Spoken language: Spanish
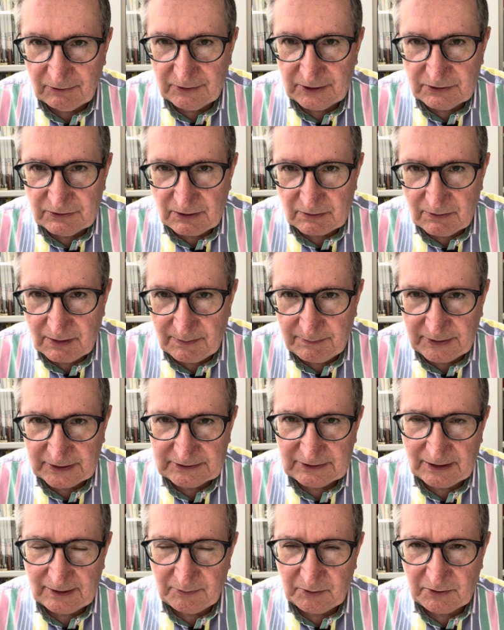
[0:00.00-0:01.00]
De hecho, hay una
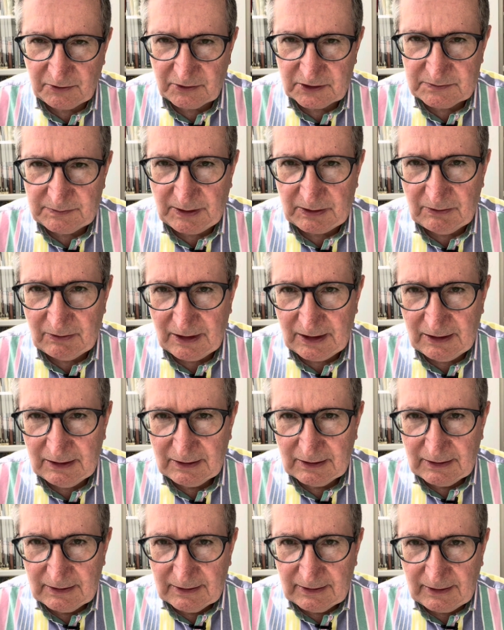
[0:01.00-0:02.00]
parte de la población española
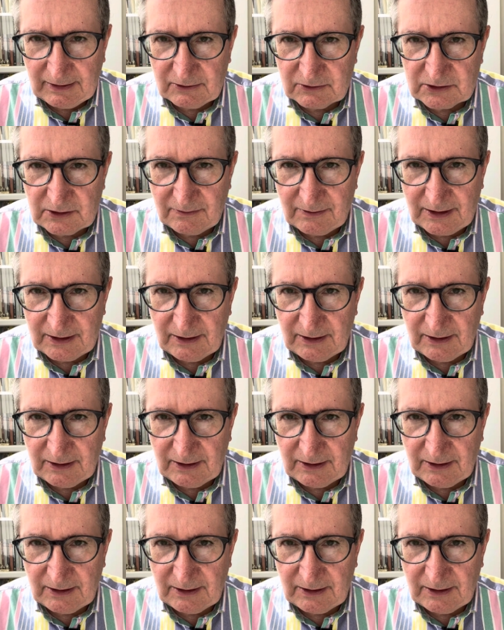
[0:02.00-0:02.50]
que no se va a